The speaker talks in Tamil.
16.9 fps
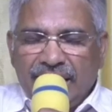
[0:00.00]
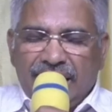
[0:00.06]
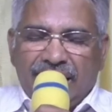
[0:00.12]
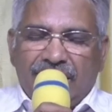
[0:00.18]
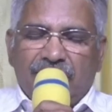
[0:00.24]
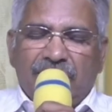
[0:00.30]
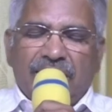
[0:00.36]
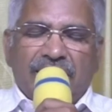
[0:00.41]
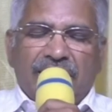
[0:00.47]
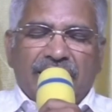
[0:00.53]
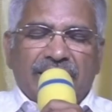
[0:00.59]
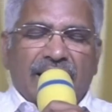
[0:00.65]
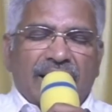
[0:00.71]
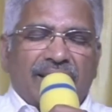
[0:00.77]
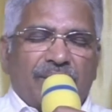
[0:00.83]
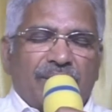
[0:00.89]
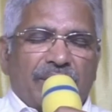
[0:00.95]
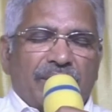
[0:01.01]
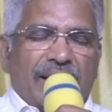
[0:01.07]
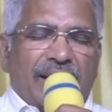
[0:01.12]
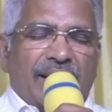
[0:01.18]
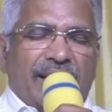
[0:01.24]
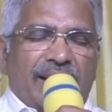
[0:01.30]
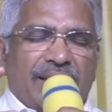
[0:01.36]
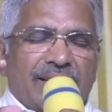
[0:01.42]
இறக்கம் நிறைந்த
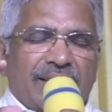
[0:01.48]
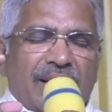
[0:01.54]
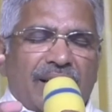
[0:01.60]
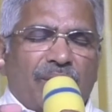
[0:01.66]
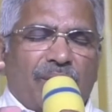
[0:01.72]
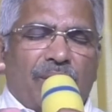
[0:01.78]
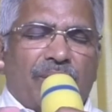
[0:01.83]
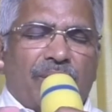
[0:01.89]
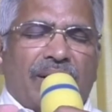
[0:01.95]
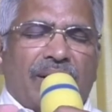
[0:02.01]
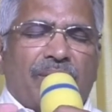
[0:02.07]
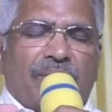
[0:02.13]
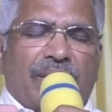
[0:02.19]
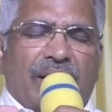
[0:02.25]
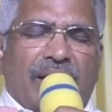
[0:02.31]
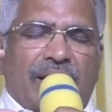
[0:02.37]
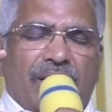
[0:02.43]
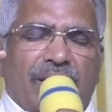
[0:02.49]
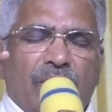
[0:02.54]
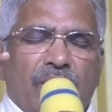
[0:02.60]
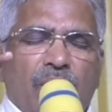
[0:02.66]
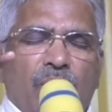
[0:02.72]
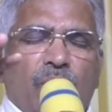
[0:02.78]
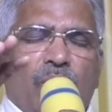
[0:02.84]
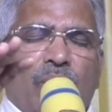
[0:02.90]
ஆண்டவரே சர்வ வல்லவரே
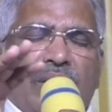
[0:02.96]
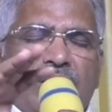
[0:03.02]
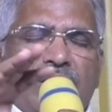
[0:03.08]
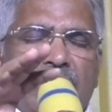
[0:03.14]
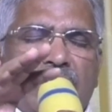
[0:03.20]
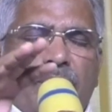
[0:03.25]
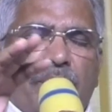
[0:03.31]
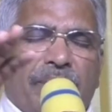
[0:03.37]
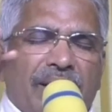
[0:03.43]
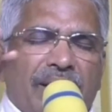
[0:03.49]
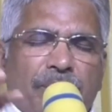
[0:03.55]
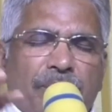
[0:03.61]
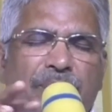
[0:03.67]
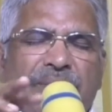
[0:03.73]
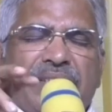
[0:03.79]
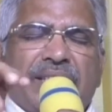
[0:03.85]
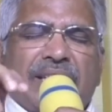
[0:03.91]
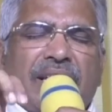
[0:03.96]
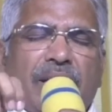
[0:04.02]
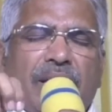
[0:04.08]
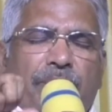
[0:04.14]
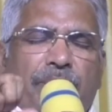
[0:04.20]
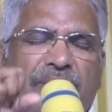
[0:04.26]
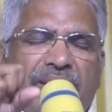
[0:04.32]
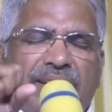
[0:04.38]
உலகத்தில் பல
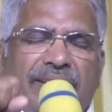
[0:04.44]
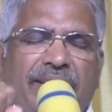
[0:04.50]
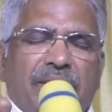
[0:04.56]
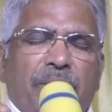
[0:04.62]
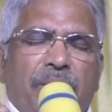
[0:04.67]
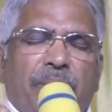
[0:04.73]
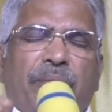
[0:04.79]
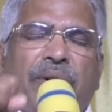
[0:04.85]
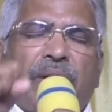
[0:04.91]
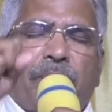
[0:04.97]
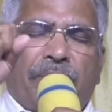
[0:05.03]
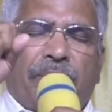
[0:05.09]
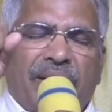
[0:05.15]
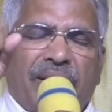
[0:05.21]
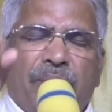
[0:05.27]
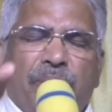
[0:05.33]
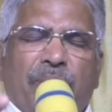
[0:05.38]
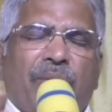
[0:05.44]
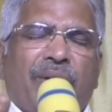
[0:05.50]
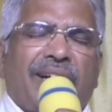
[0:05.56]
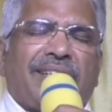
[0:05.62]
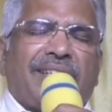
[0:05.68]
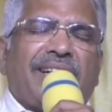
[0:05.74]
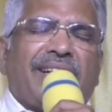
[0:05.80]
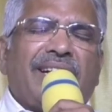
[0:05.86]
பிரச்சனைகள் பல எதிர்ப்புகள் பல
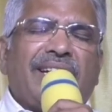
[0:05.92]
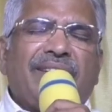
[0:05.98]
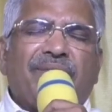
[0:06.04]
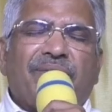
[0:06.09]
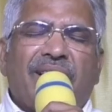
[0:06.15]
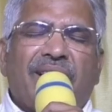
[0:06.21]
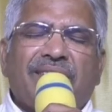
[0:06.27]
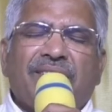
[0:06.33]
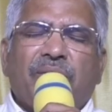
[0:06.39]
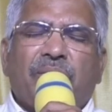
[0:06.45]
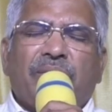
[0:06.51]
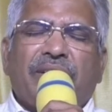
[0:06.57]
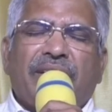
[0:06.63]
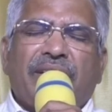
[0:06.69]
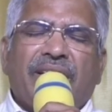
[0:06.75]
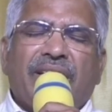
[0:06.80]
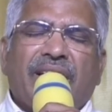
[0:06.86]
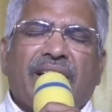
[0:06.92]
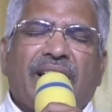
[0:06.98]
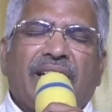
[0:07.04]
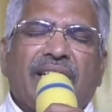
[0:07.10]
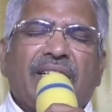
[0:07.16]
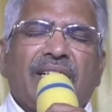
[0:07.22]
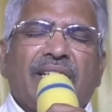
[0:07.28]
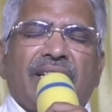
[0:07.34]
போராட்டங்களில் வாழ்ந்து கொண்டிருக்கிற
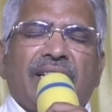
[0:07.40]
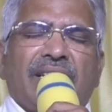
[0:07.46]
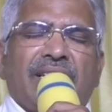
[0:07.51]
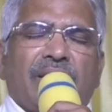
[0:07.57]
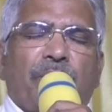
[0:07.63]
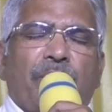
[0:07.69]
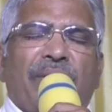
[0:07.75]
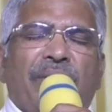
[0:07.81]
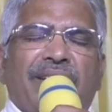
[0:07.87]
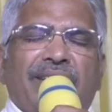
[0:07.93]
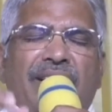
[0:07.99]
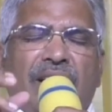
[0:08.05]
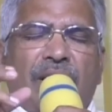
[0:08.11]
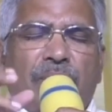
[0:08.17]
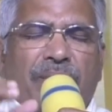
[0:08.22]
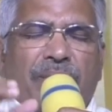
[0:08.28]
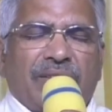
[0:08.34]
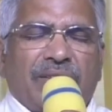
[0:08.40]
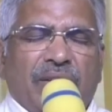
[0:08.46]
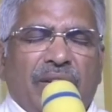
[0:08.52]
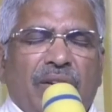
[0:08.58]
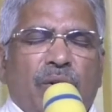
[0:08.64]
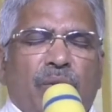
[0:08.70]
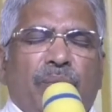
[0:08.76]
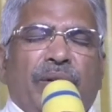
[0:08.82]
இந்த பாடுகளின்
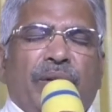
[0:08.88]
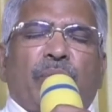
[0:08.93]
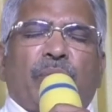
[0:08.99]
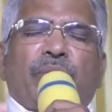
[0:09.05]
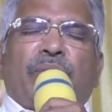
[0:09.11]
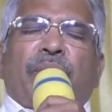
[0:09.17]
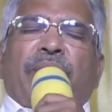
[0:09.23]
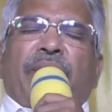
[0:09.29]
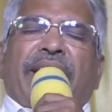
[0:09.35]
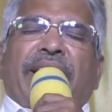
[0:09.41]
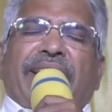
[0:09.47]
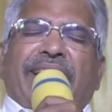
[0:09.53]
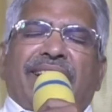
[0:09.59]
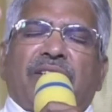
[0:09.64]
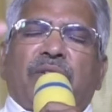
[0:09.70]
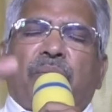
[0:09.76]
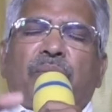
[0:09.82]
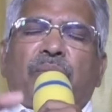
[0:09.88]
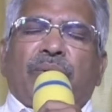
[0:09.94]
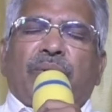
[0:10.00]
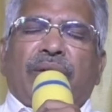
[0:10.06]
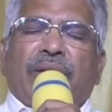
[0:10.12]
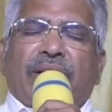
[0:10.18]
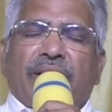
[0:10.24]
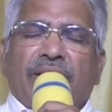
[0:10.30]
மத்தியில் உங்களுடைய உதவியை
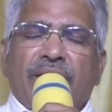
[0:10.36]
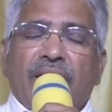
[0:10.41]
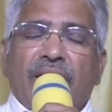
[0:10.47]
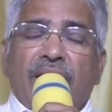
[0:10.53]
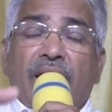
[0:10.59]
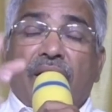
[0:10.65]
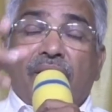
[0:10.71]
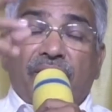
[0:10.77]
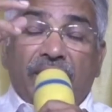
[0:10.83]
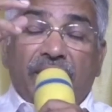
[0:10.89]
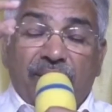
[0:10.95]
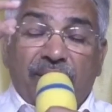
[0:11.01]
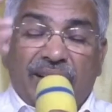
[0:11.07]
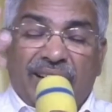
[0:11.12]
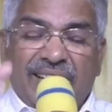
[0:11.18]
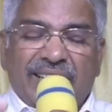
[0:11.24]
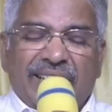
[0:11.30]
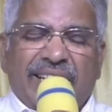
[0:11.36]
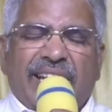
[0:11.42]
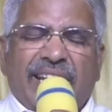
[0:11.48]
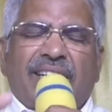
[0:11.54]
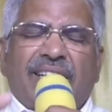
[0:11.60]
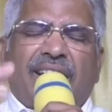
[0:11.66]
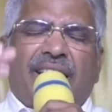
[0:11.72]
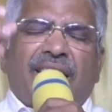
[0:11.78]
கேட்கும்போது அவரவர்களுக்கு
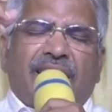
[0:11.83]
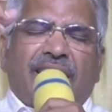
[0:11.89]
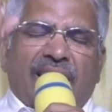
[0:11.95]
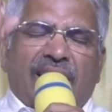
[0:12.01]
என்னென்ன